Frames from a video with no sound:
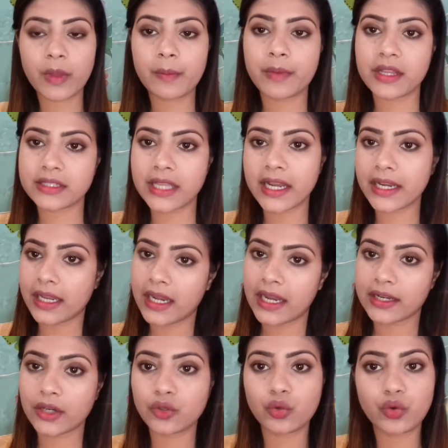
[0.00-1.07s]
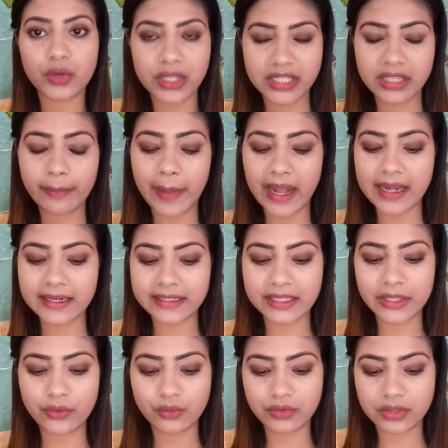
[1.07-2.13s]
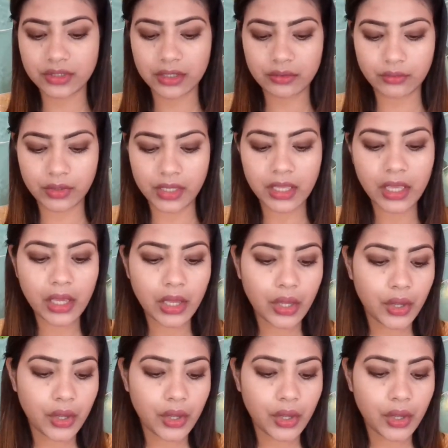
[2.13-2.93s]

सो मैं ब्लसर एंड हाइलाइटर दोनों इसी पैलेट से यूज़ करूँगी